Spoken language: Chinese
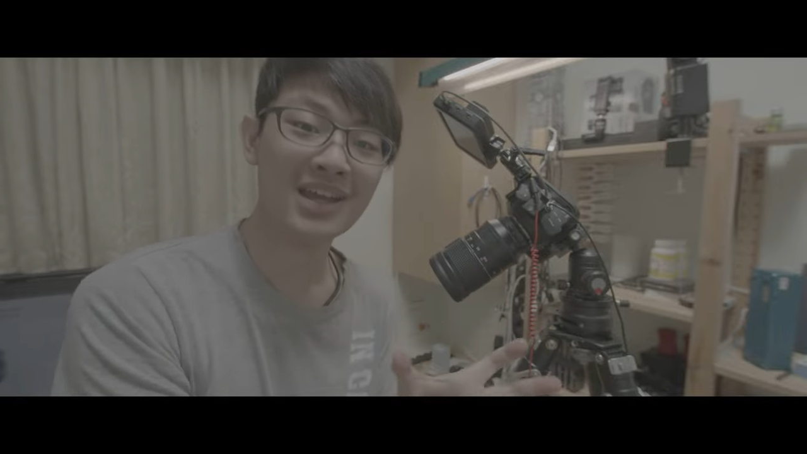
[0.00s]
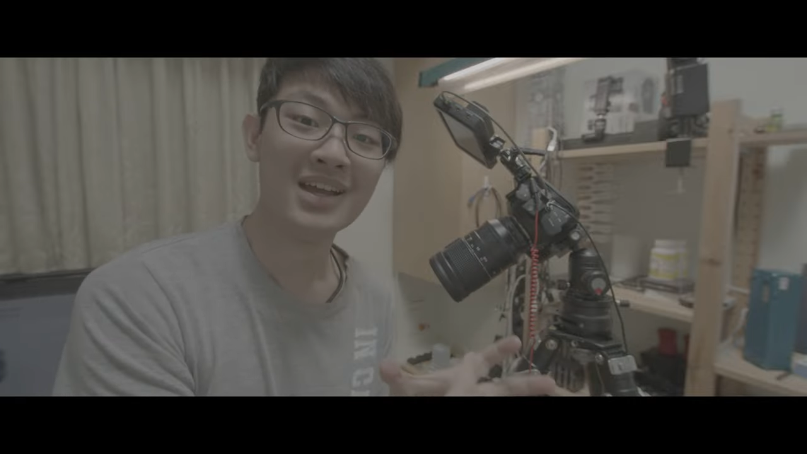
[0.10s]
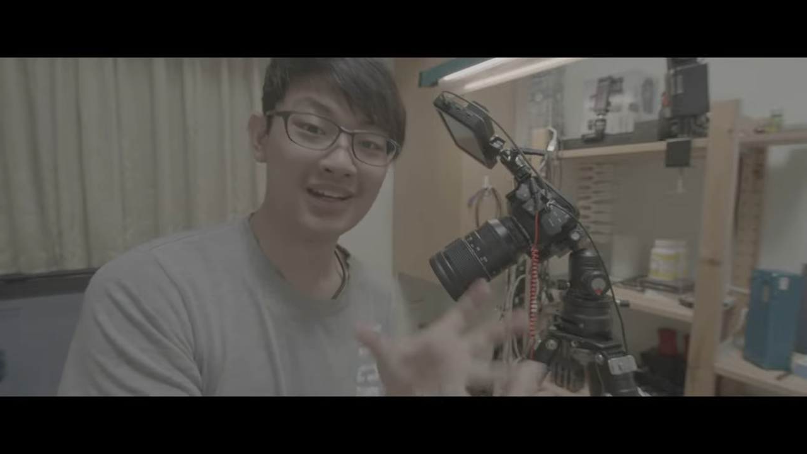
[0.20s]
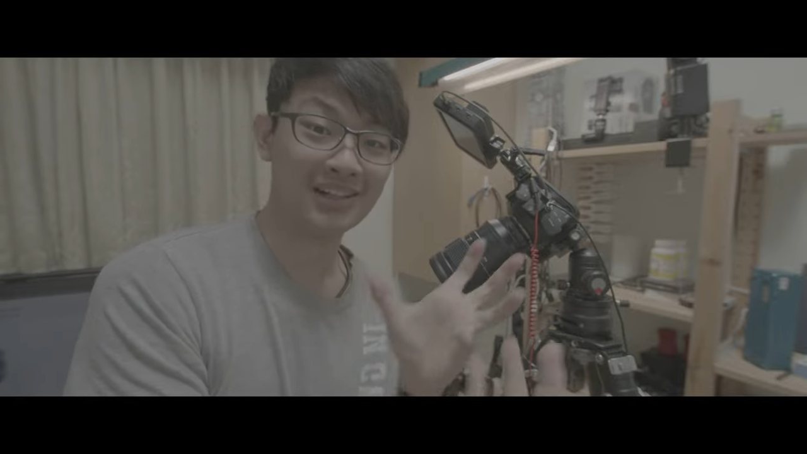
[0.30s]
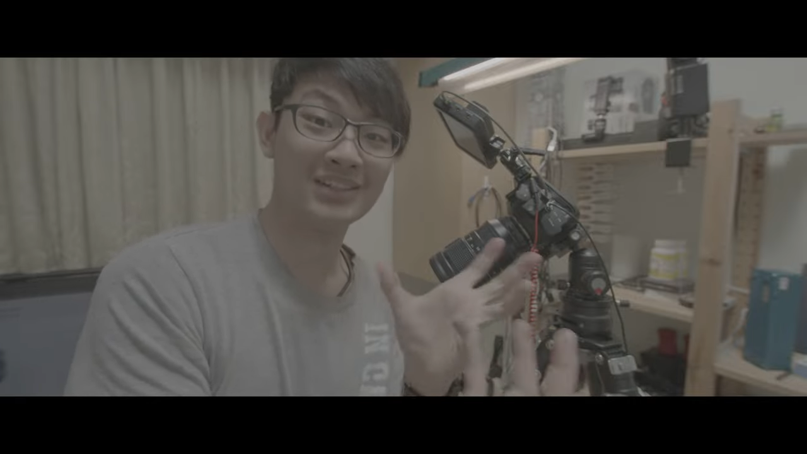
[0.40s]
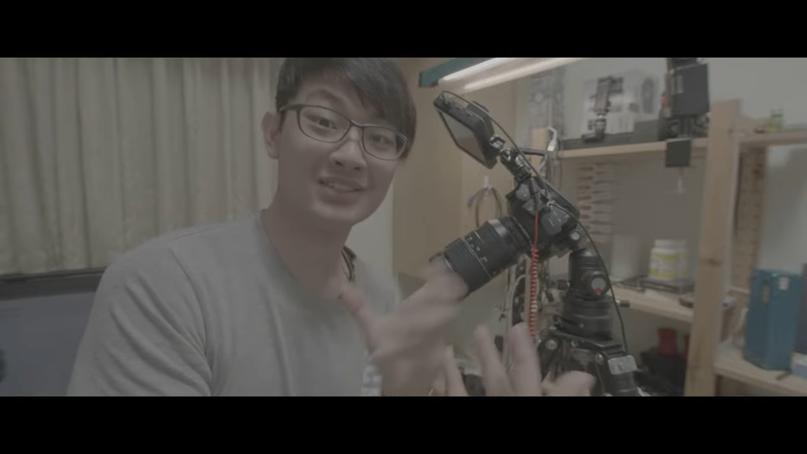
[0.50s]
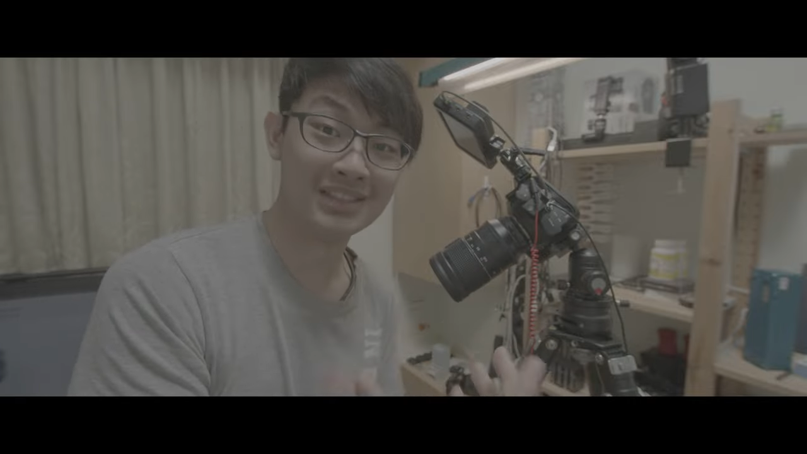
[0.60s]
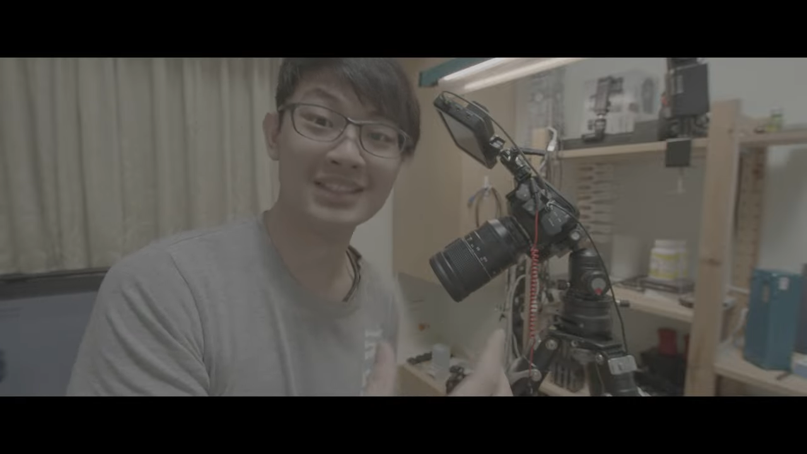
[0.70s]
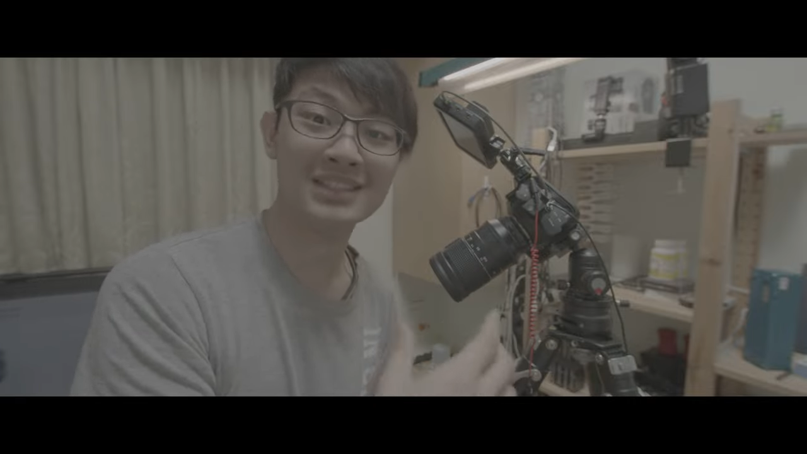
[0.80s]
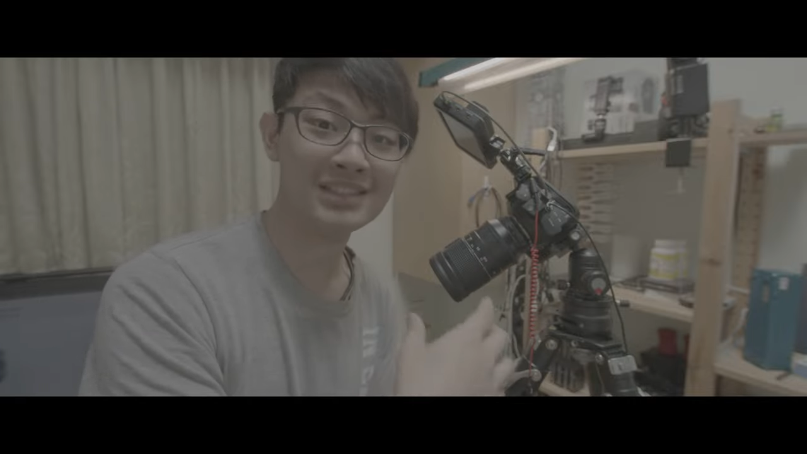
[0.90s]
然后真的
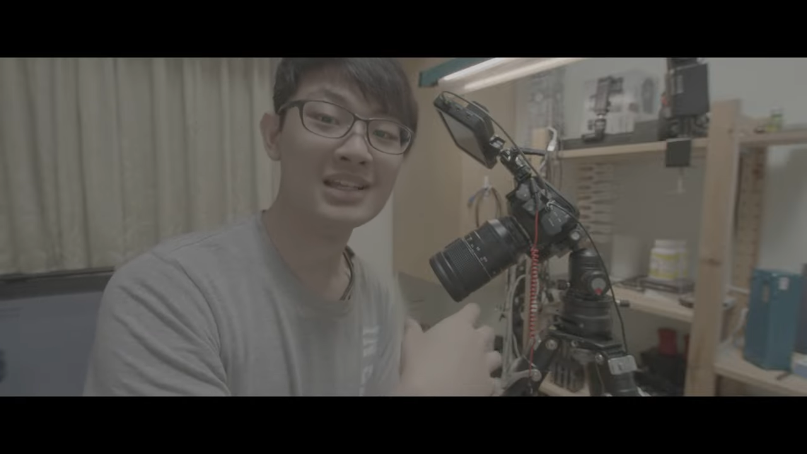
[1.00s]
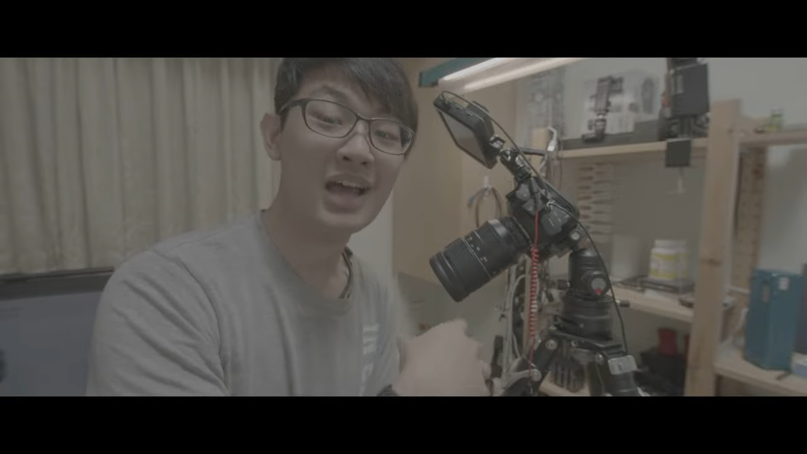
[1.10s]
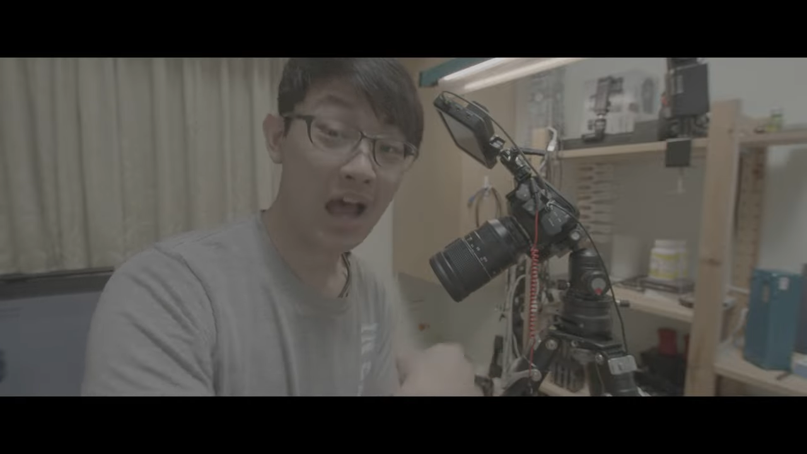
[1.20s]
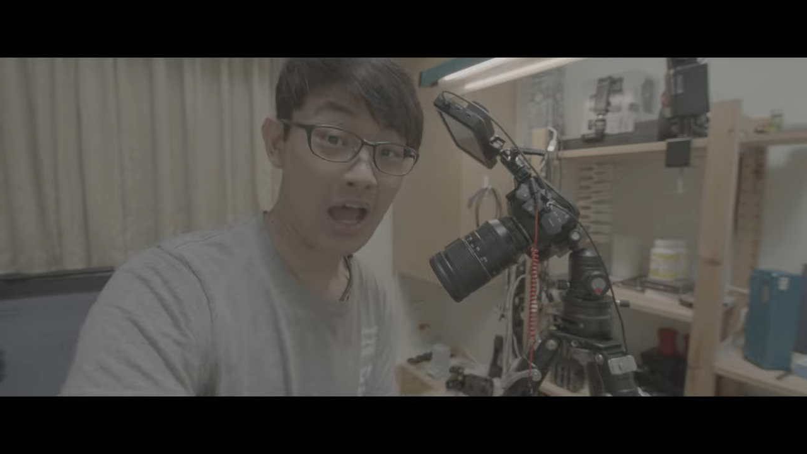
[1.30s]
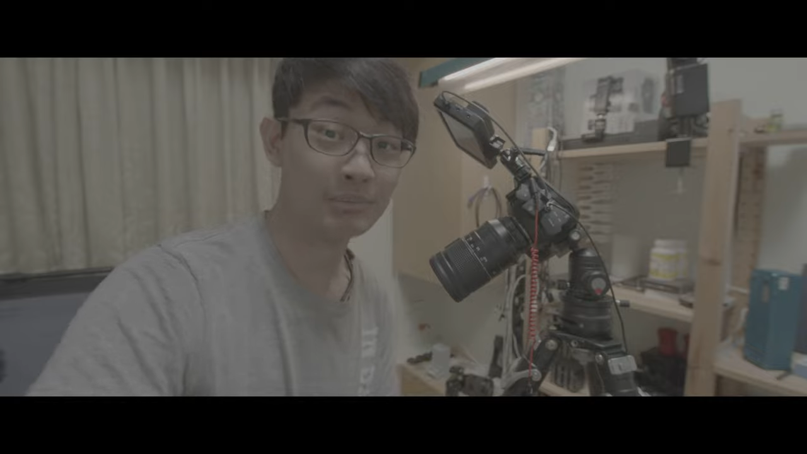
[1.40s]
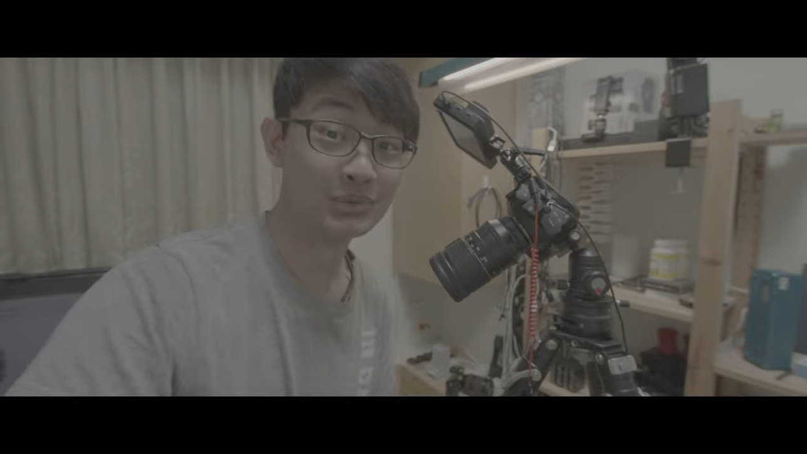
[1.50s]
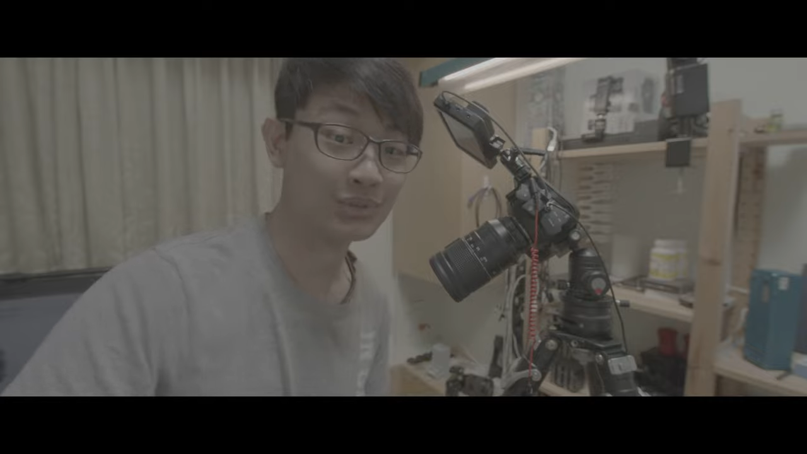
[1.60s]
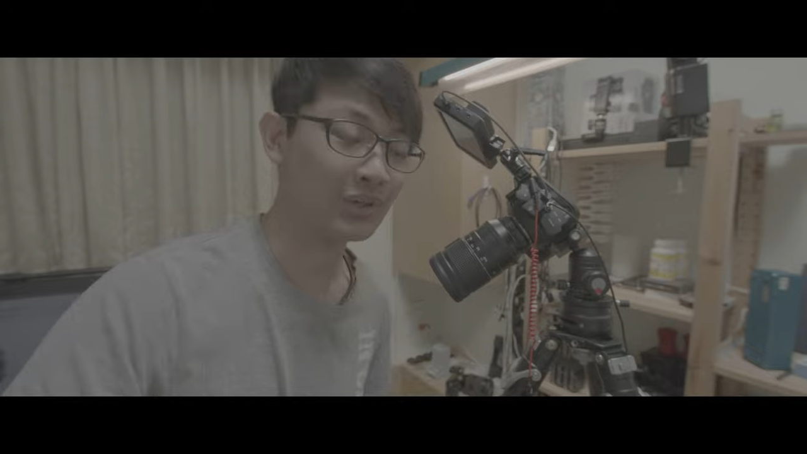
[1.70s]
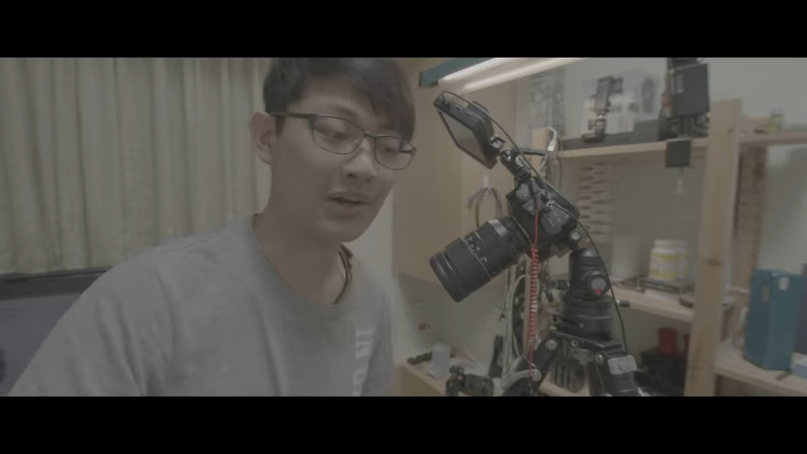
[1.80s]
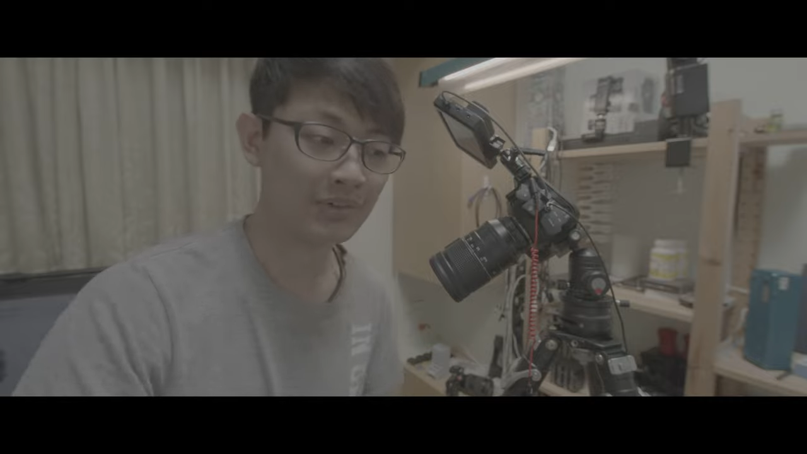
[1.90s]
是还不错
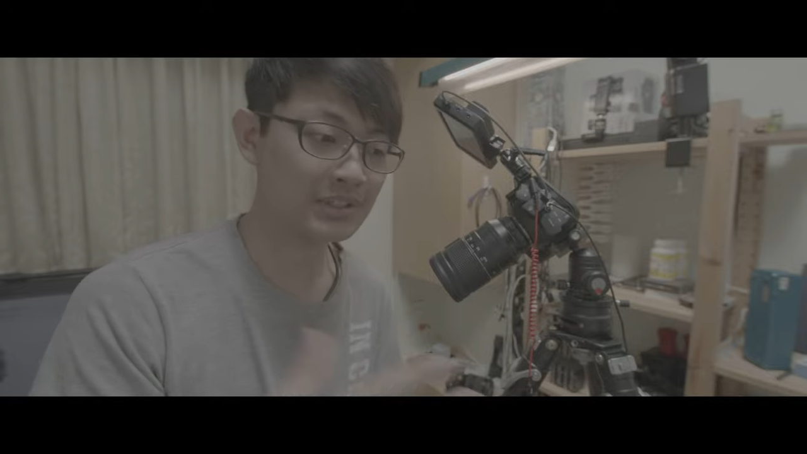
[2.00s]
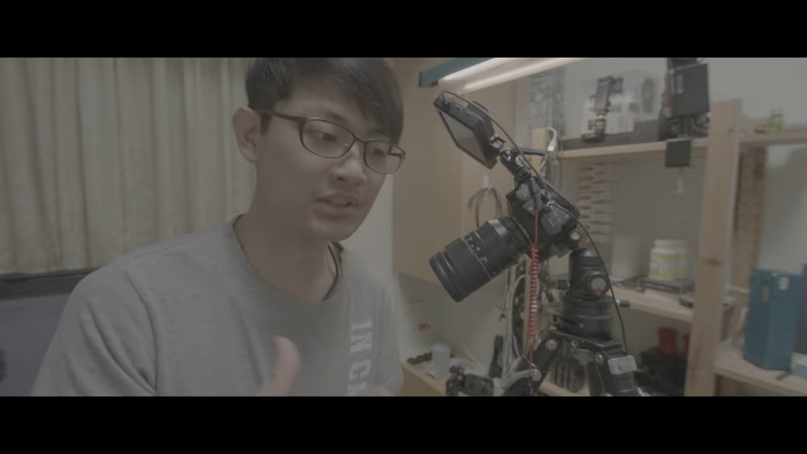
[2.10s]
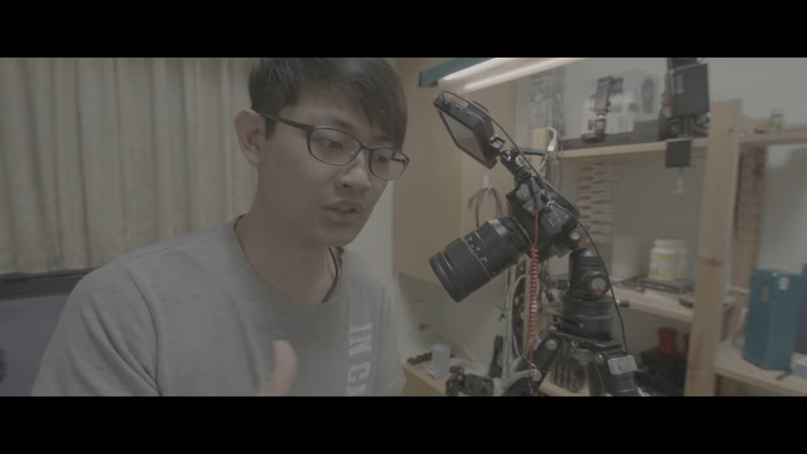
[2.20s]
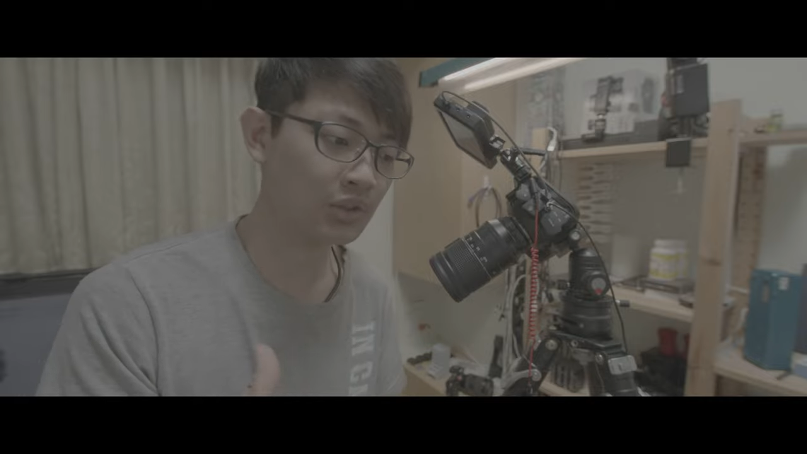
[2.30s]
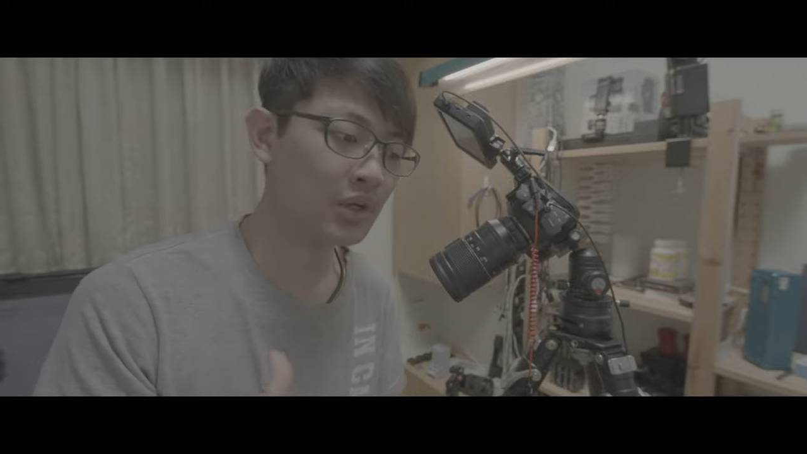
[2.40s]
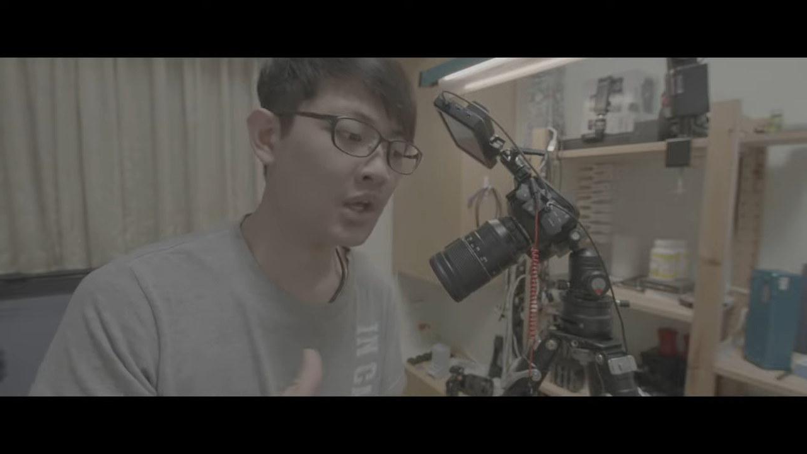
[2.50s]
啊。反正就